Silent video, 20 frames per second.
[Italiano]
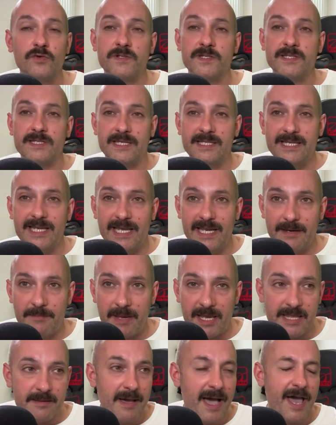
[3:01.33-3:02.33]
si sa se
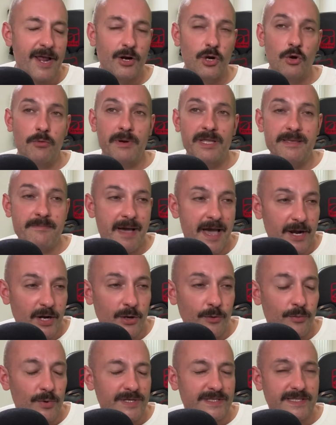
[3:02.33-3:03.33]
rimane Di Marco, ma Di
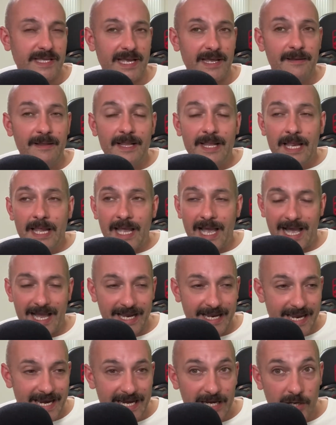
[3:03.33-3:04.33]
Marco può essere
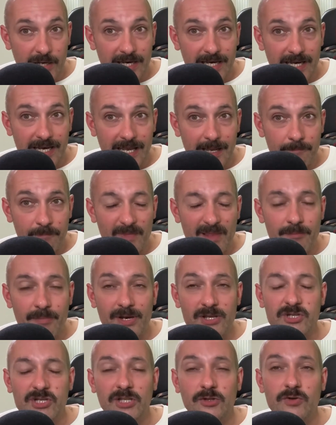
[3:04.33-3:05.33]
anche il, il, il
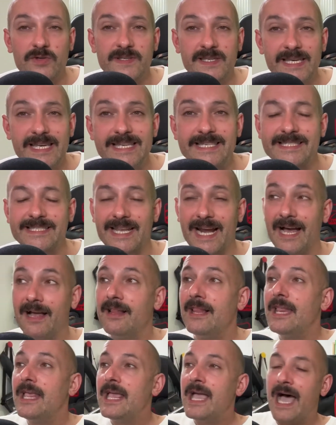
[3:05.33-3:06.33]
braccetto di sinistra.
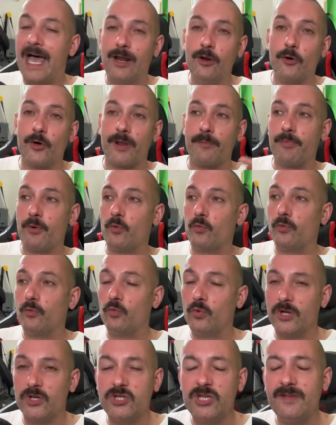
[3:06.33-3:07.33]
Allora, per un,
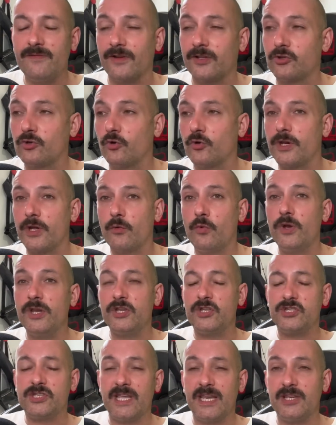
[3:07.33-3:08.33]
una cifra attorno ai
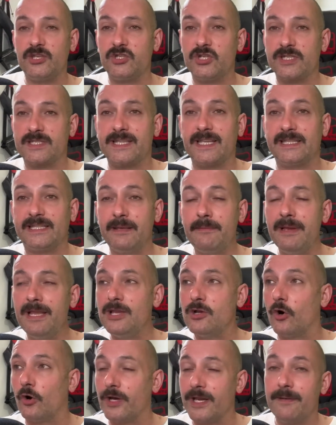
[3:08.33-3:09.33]
15, 16, 17
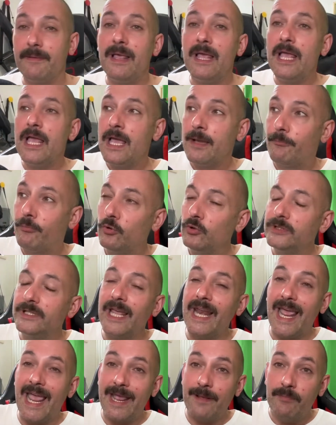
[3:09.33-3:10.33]
milioni,
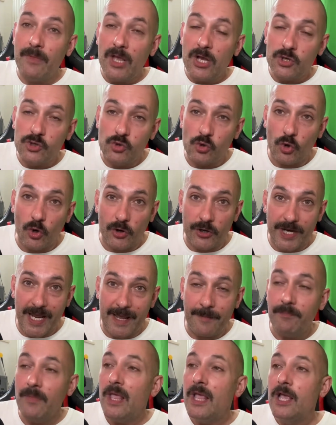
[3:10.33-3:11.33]
punterei su
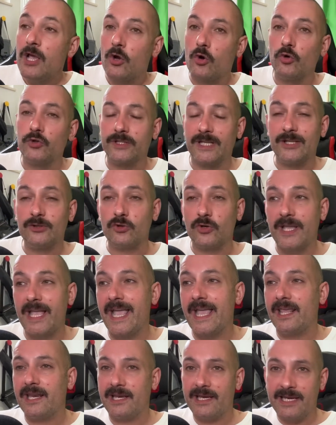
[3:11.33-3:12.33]
Cornet, contanto
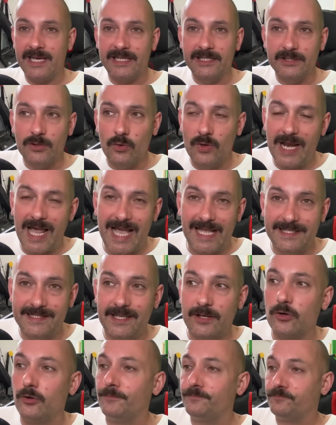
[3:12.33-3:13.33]
che rientro un
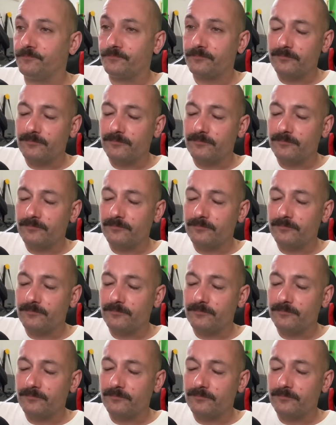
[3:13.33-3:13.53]
Lazzaro